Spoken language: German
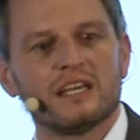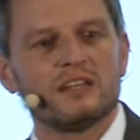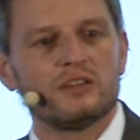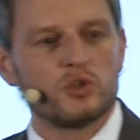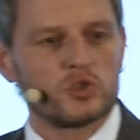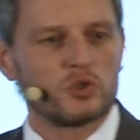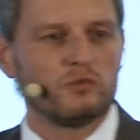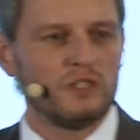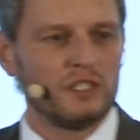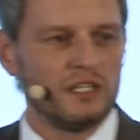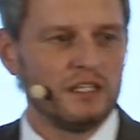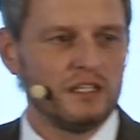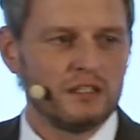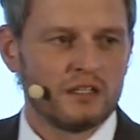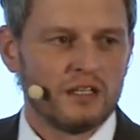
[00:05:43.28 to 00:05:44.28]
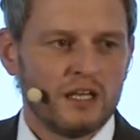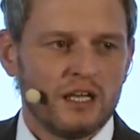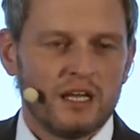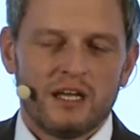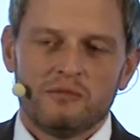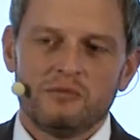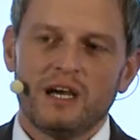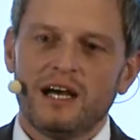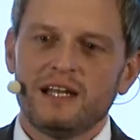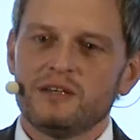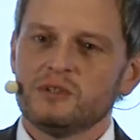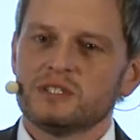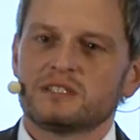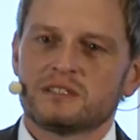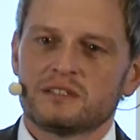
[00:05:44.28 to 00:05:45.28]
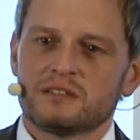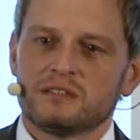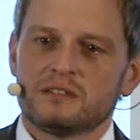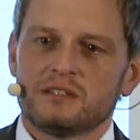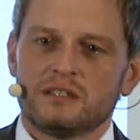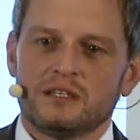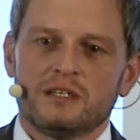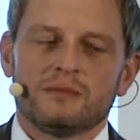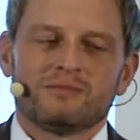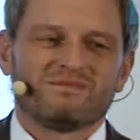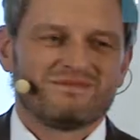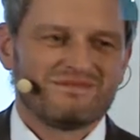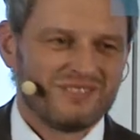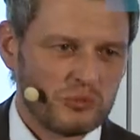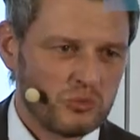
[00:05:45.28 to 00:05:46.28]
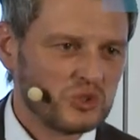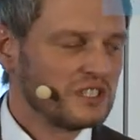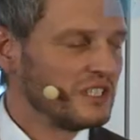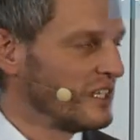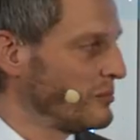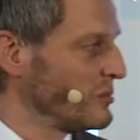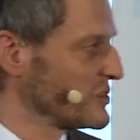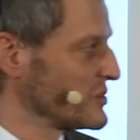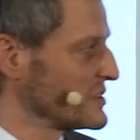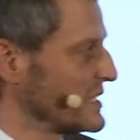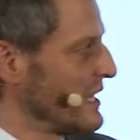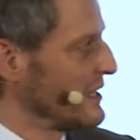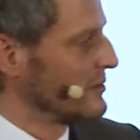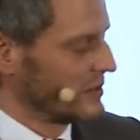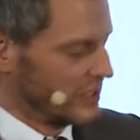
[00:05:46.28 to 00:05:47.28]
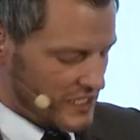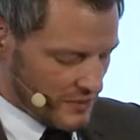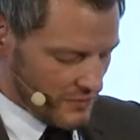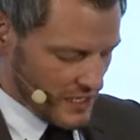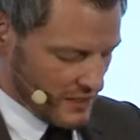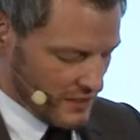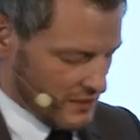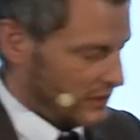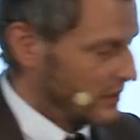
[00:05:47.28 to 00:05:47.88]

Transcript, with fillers: geht die schon wieder hin. Wir alle wissen, muss nicht immer so sein. Und deswegen